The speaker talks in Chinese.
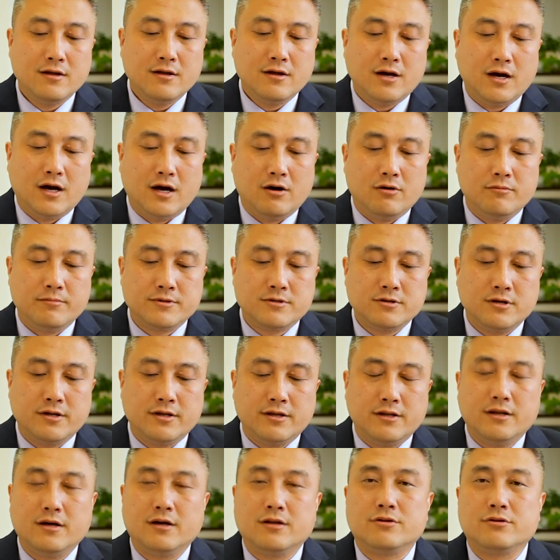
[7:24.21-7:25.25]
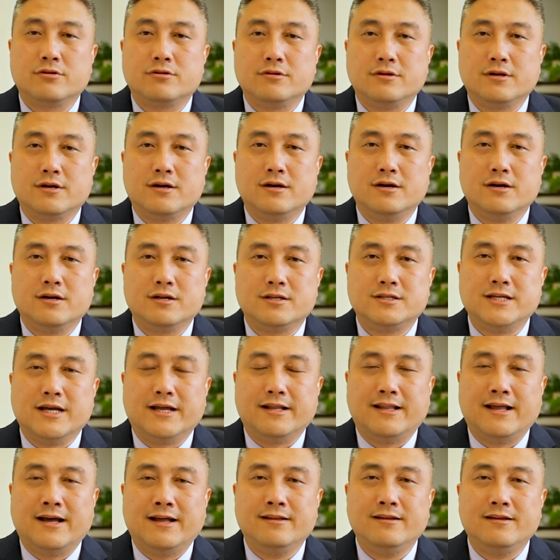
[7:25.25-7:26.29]
好，我们这里呢就是一个简
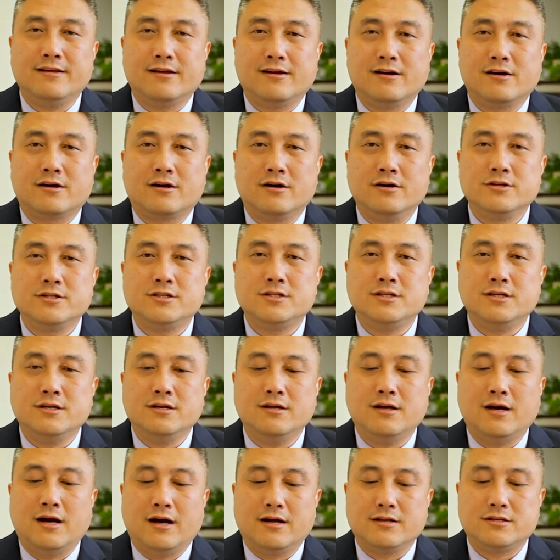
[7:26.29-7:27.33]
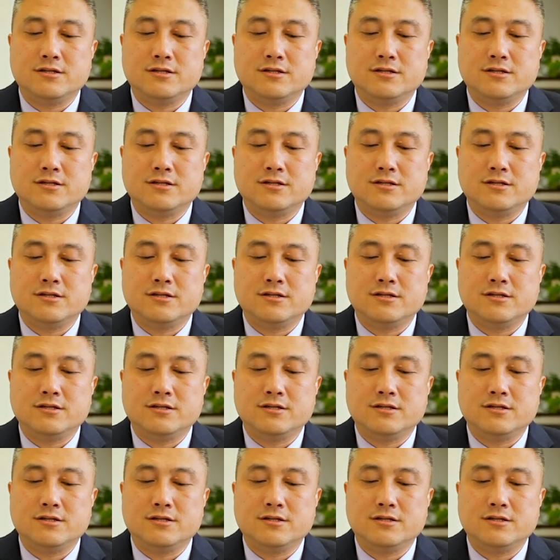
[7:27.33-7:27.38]
单的一个更新啊，